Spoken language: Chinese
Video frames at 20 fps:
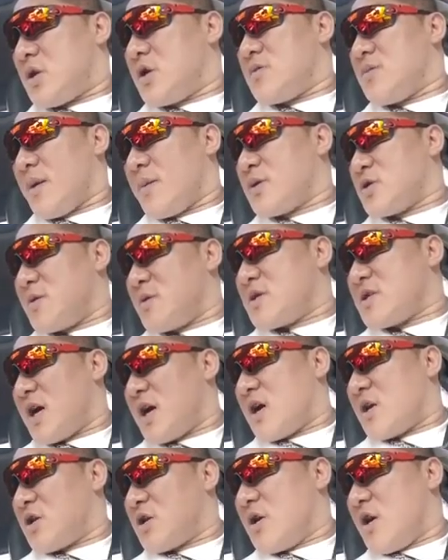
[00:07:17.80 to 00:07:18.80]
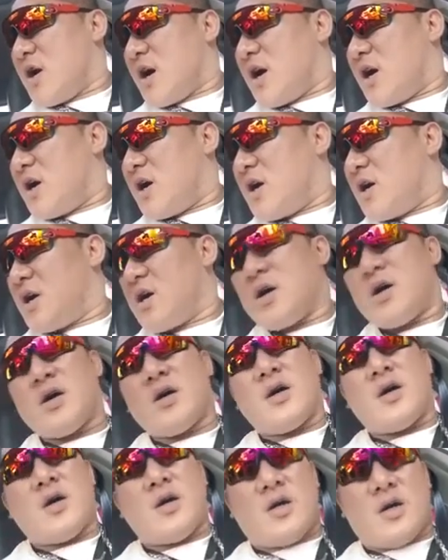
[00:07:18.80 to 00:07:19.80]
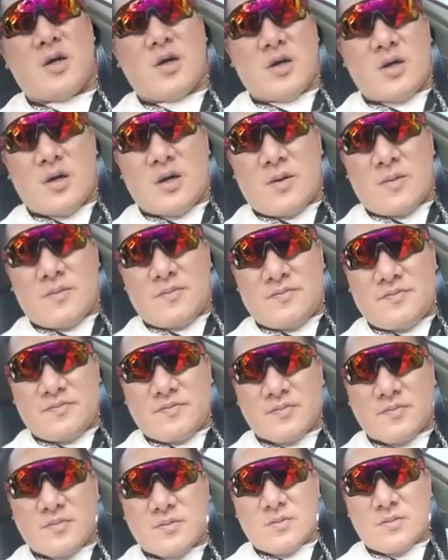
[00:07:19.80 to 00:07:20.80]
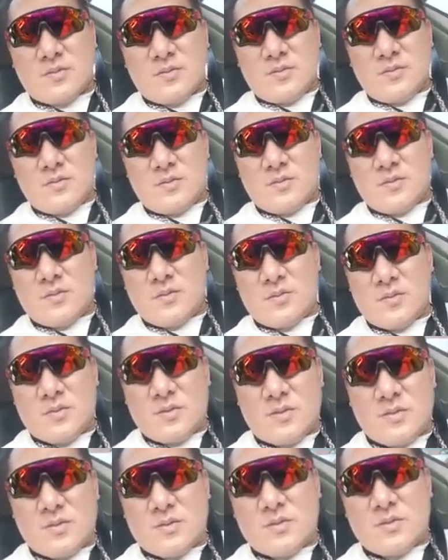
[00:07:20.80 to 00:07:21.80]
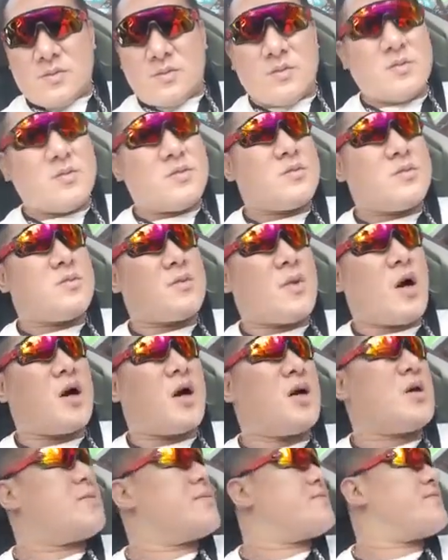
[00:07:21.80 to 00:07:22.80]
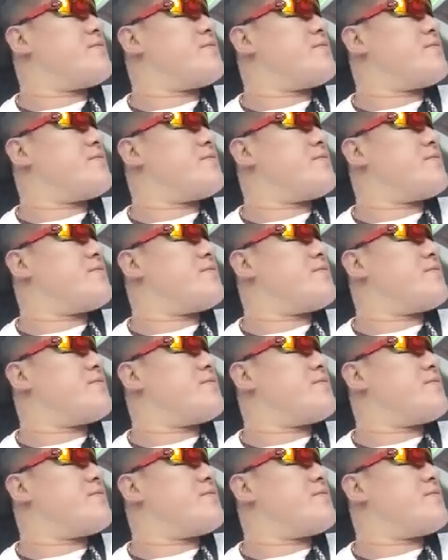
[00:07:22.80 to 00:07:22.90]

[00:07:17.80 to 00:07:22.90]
所以你慢慢想要食了对吧？食食食，拢来一抓啊！啊，